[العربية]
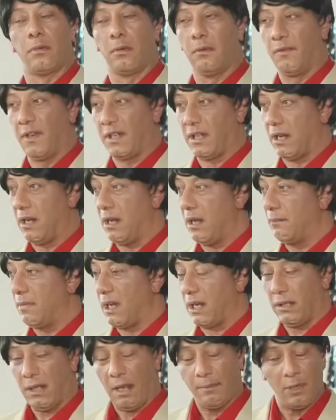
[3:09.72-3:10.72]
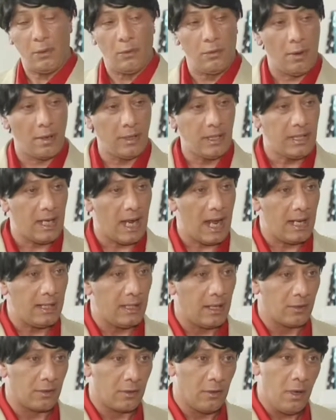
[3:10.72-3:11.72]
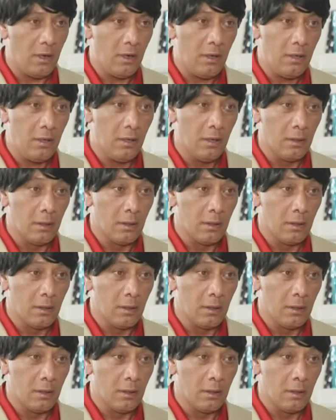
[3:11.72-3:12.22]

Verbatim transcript: شوف اش قام اخي تحب يقولوا علينا عائله صلاح؟